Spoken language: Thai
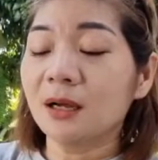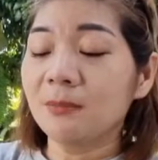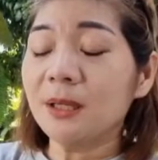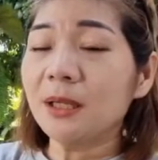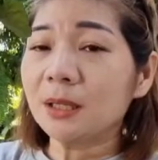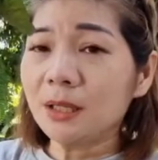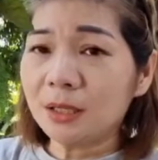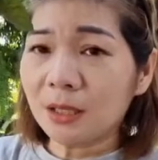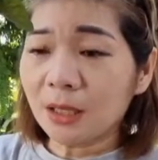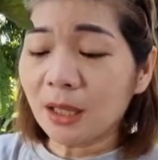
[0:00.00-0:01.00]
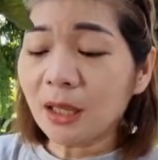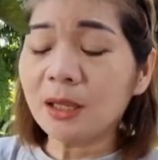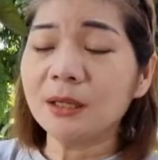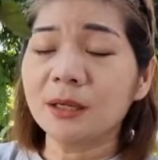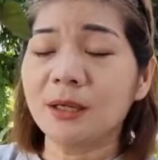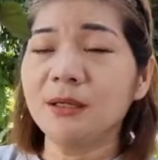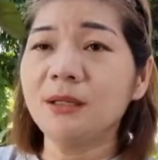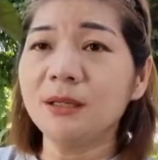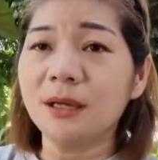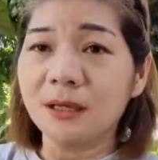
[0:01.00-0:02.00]
นะคะ เป็นเทคนิคง่าย ๆนะคะ
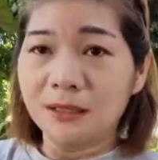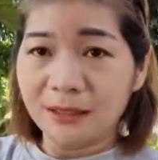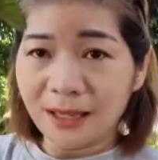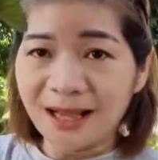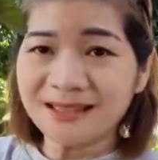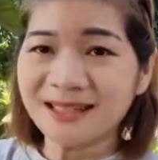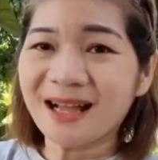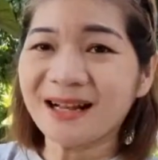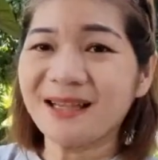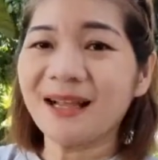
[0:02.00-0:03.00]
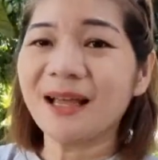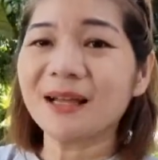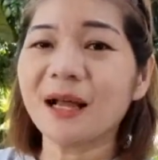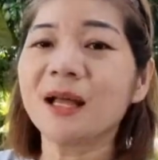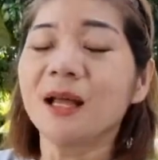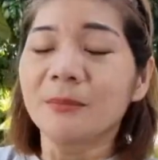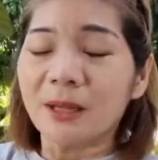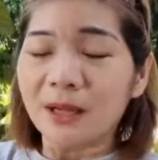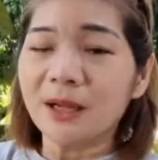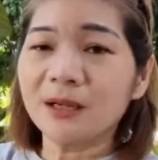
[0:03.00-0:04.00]
ที่การสร้างรายได้ค่ะ
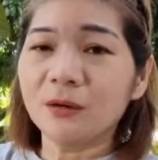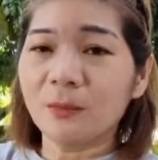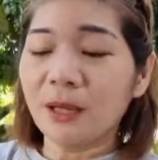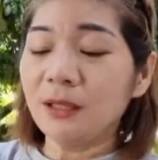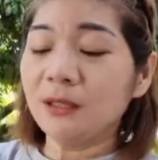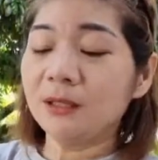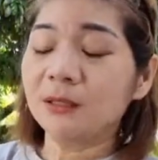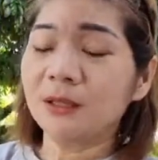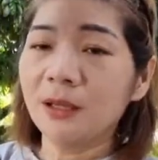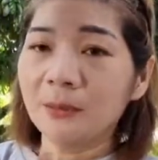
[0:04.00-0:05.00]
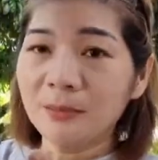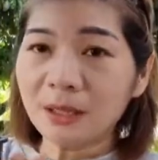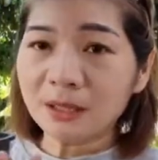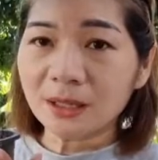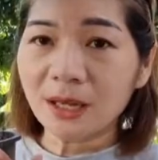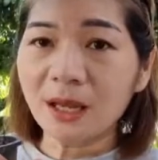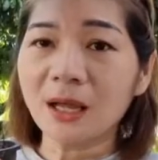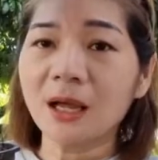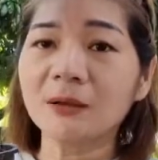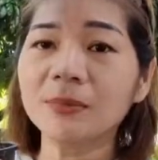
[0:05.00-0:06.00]
ไปค่ะ เดี๋ยวไปเปลี่ยนกระ
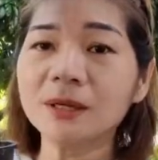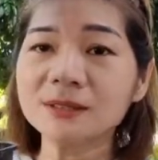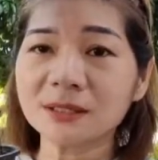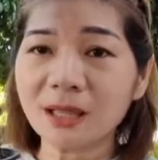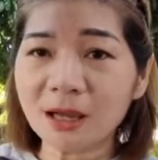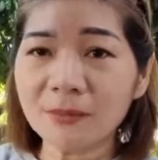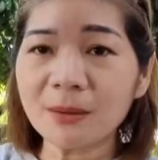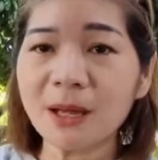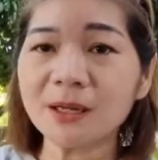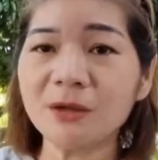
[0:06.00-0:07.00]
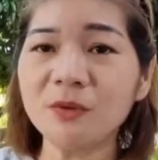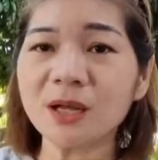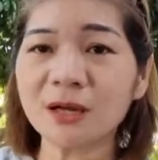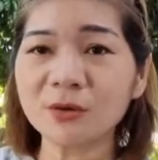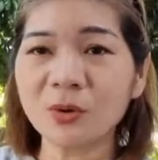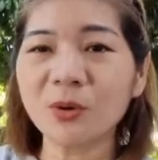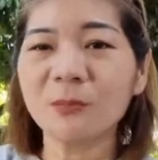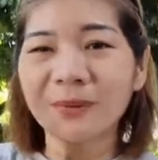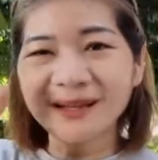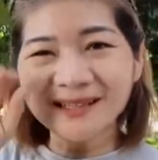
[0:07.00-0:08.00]
ถาง เพื่อจะตั้งแม่พันธุ์ไก่วินะคะทุกค
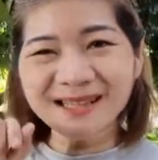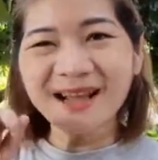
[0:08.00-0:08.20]
นไปเลย